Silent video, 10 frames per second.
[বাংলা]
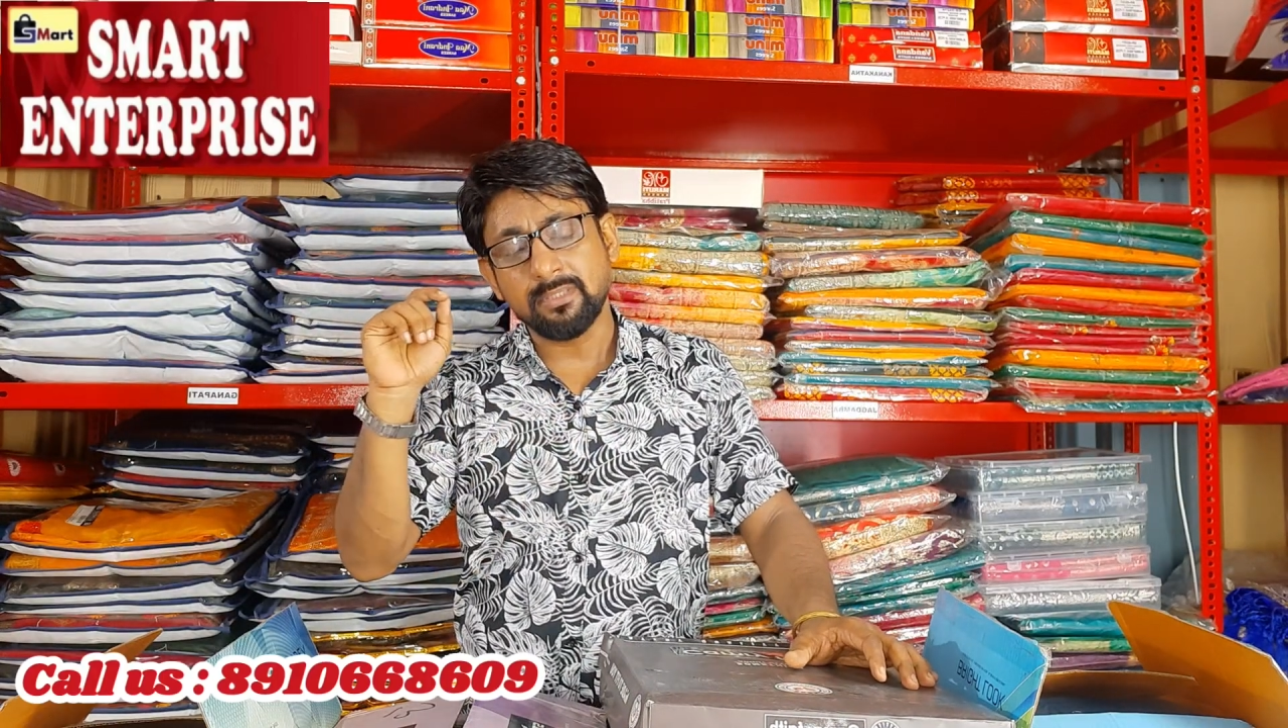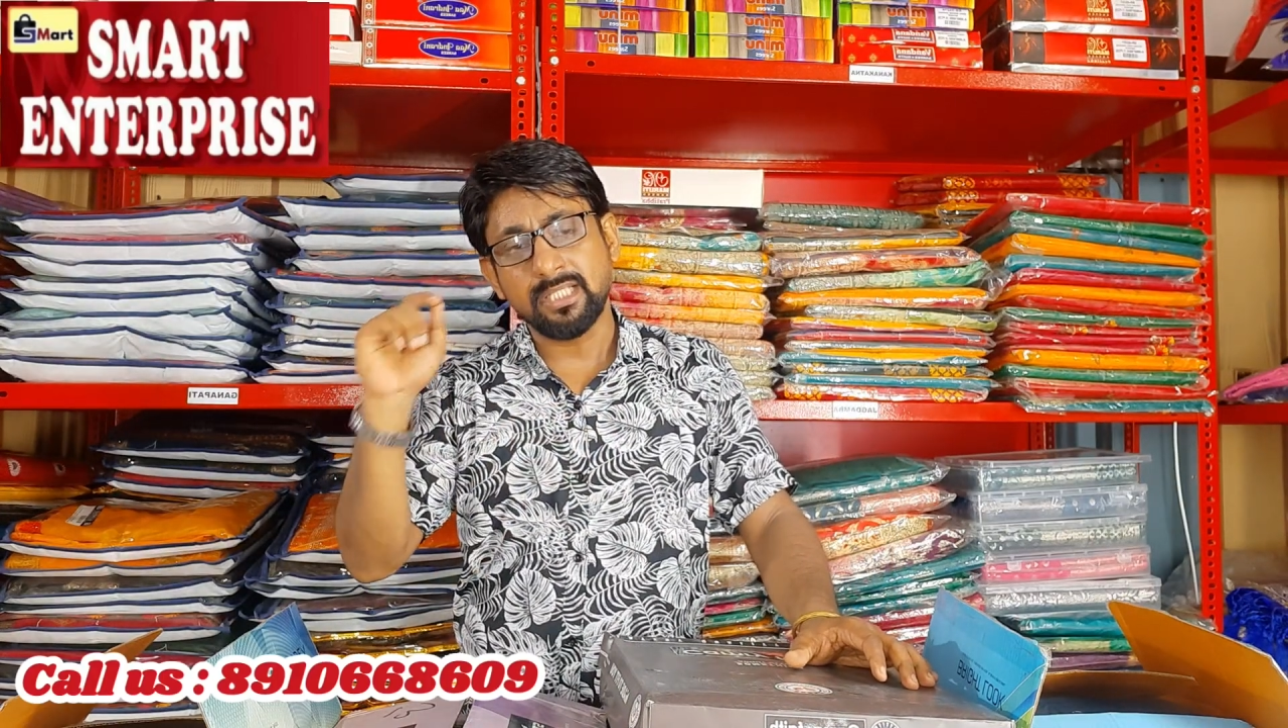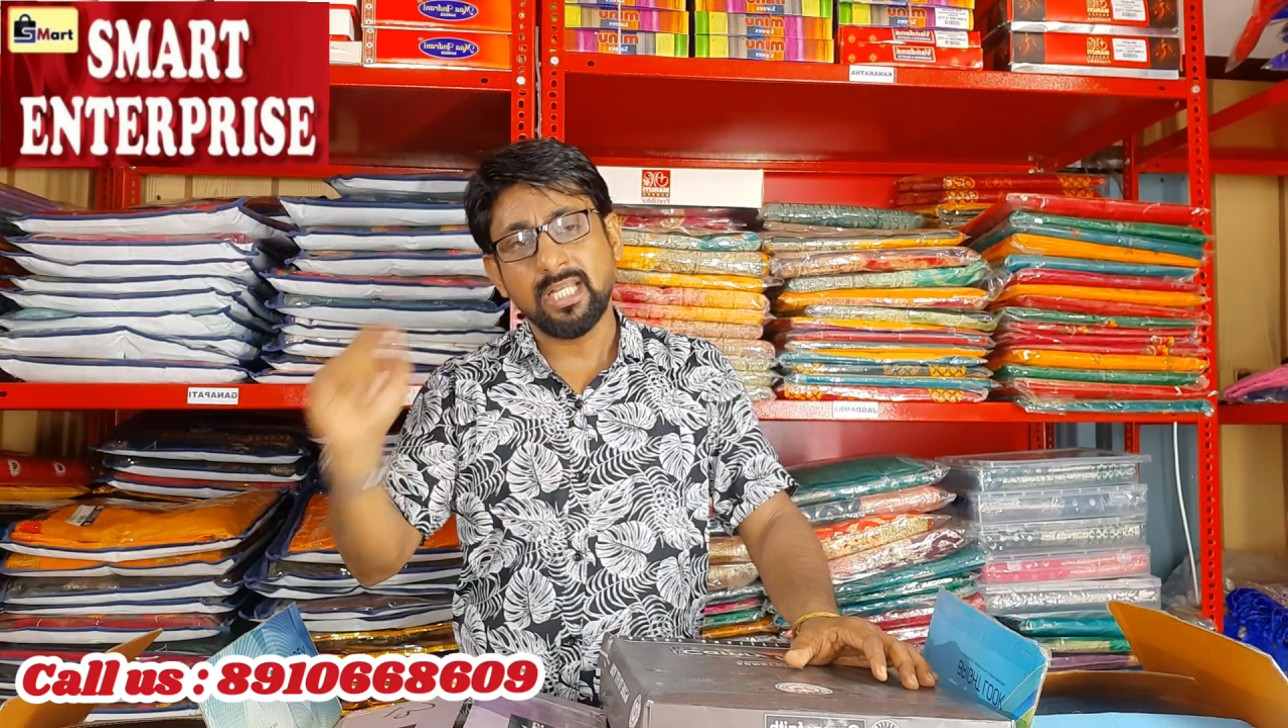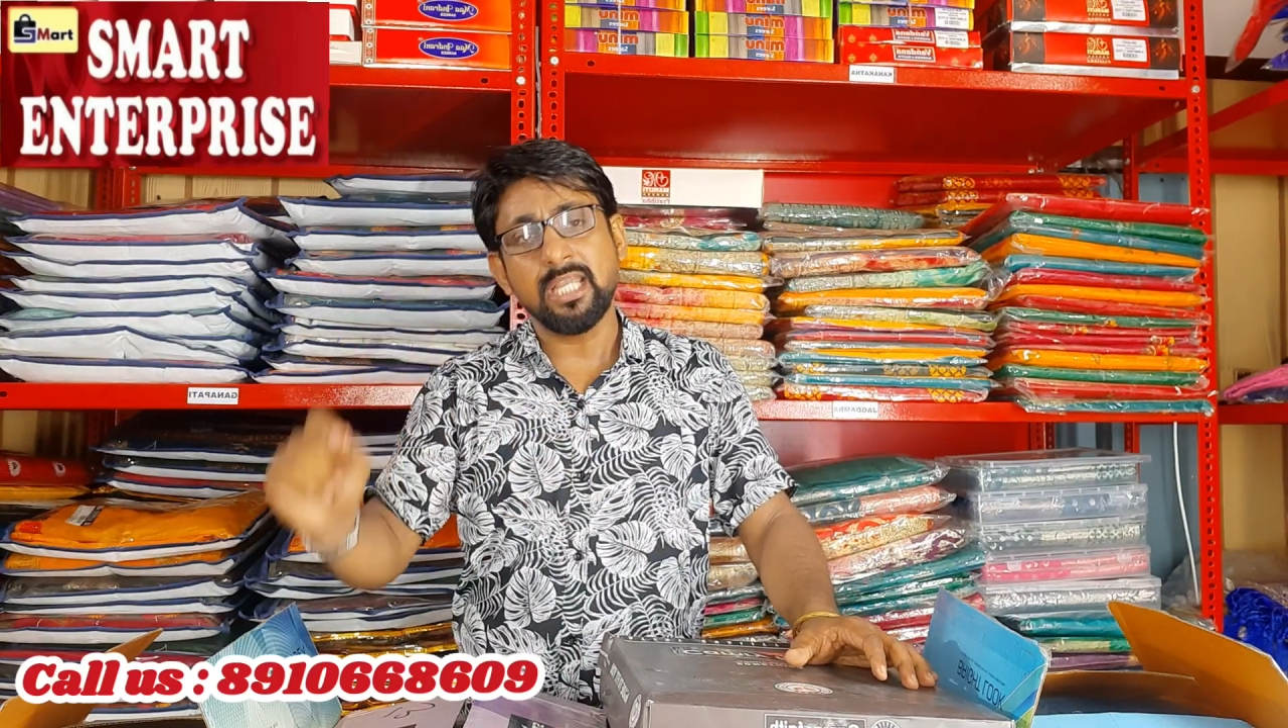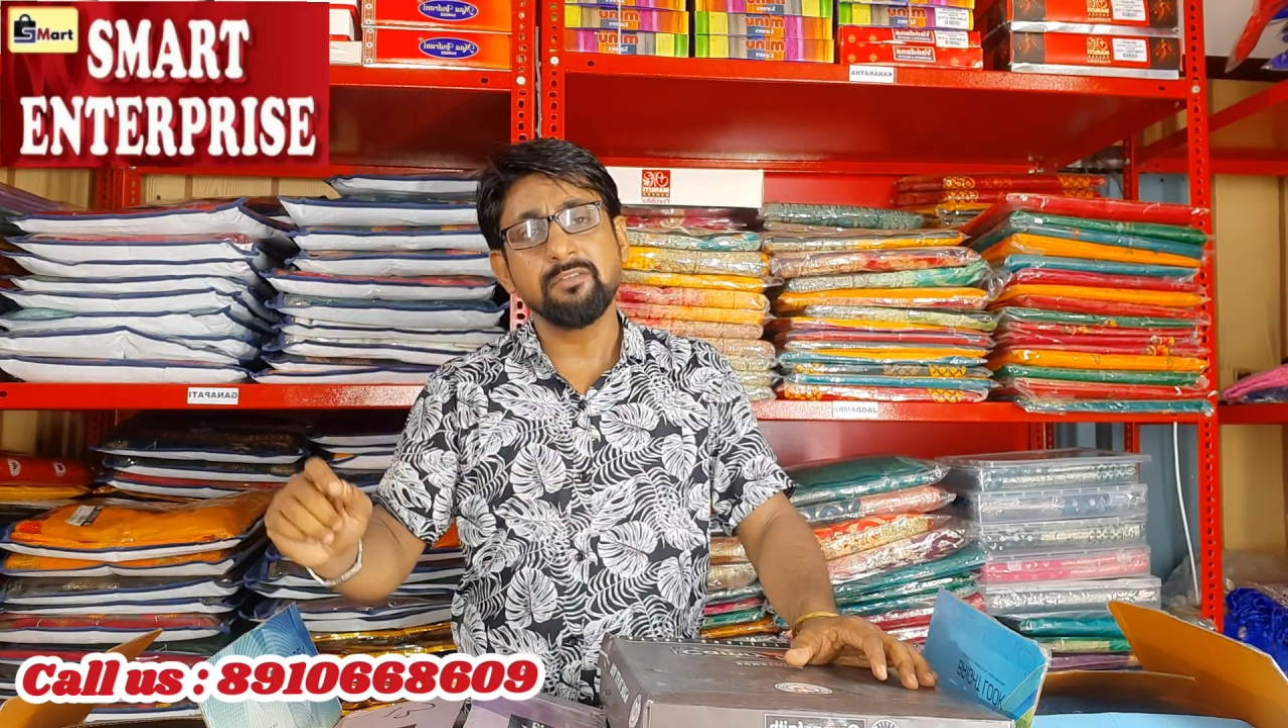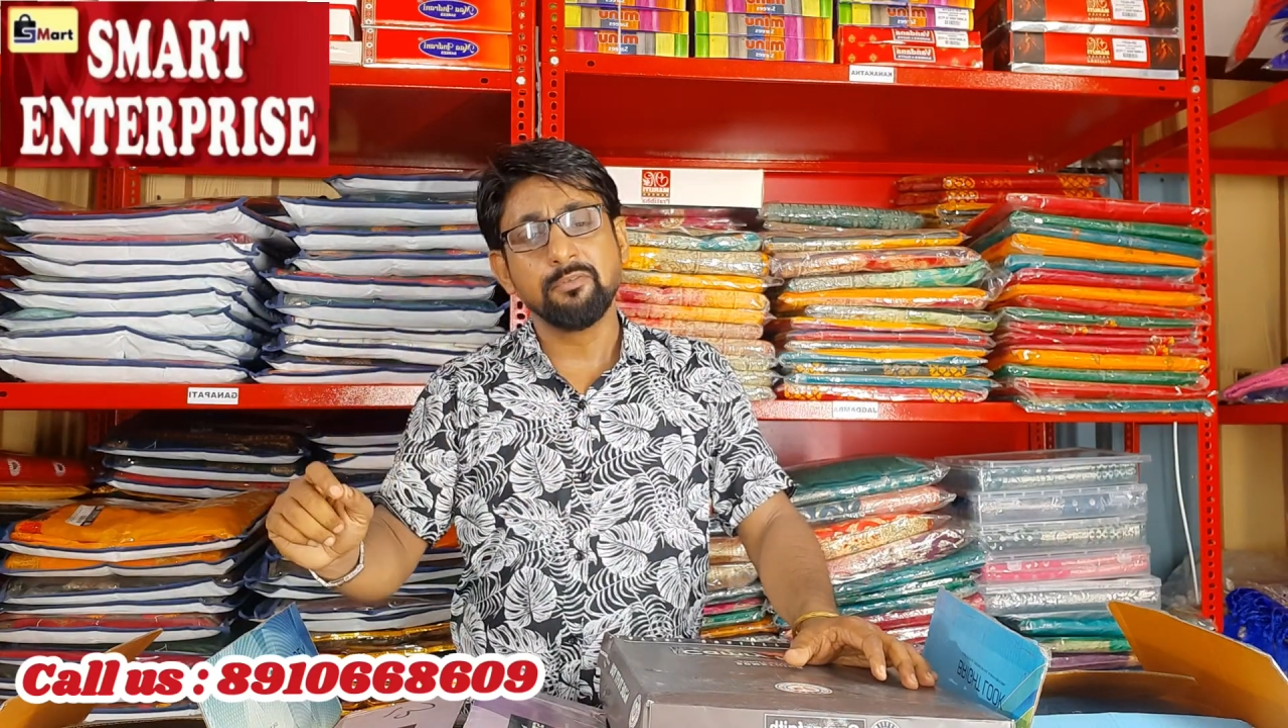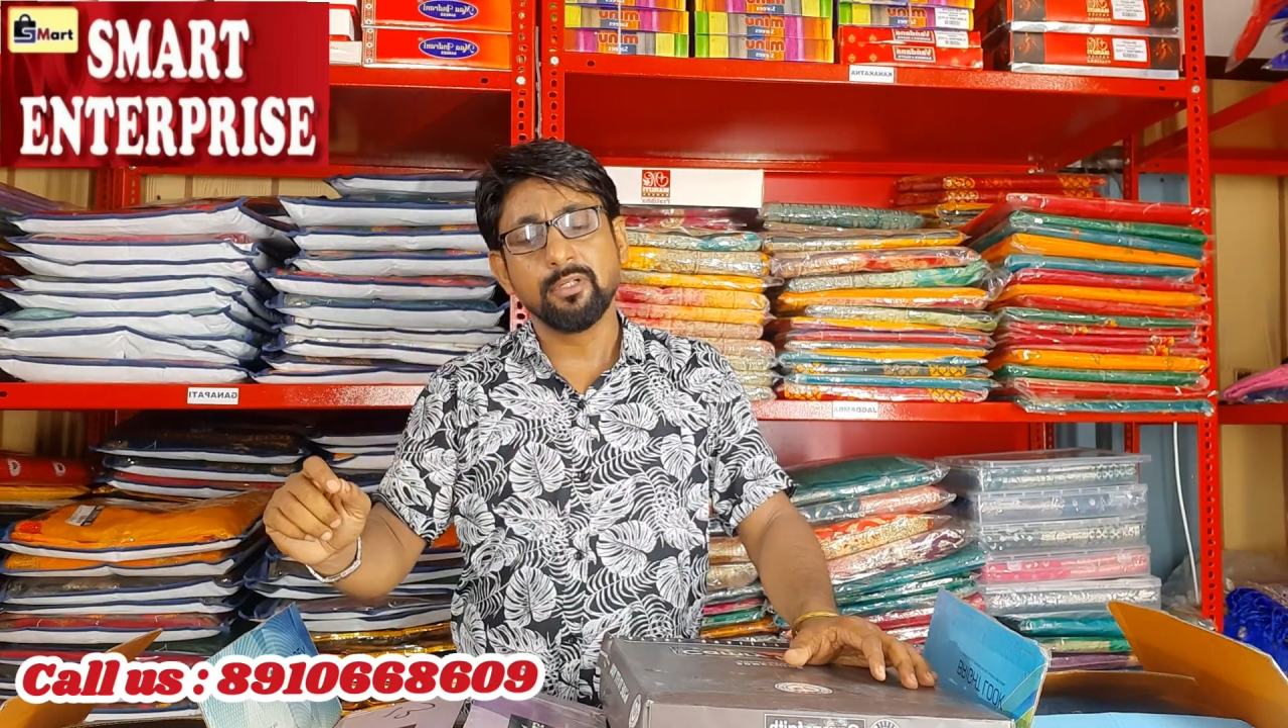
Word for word: আমাদের এই